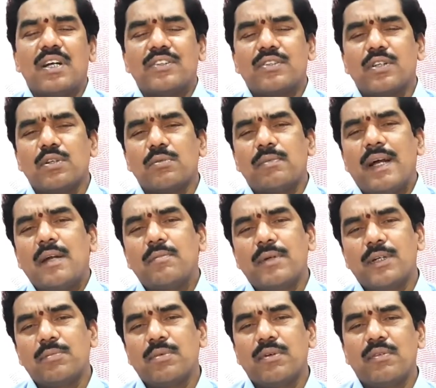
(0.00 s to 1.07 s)
అసలు
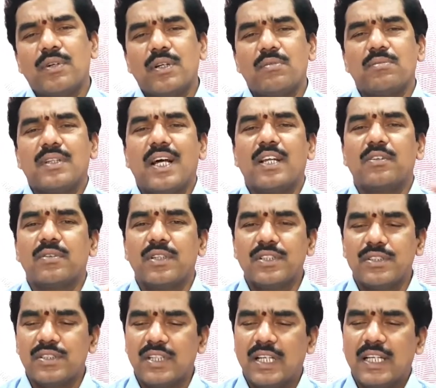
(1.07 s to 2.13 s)
భయపడిపోవడం దాని
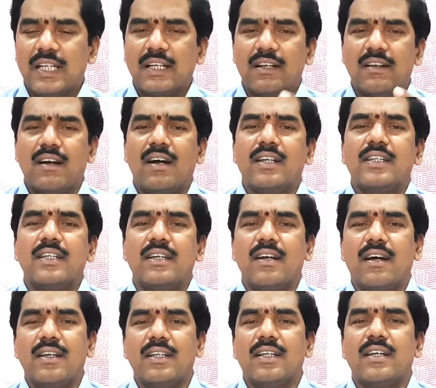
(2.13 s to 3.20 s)
గురించి ఇంకా
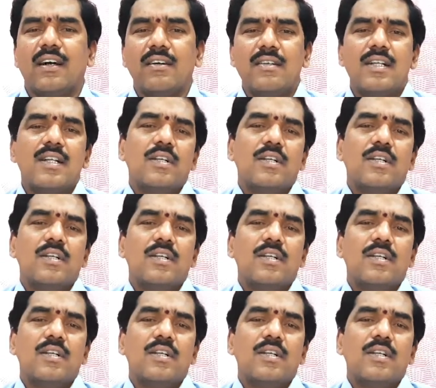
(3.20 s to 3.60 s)
ఇంకా ఇంకా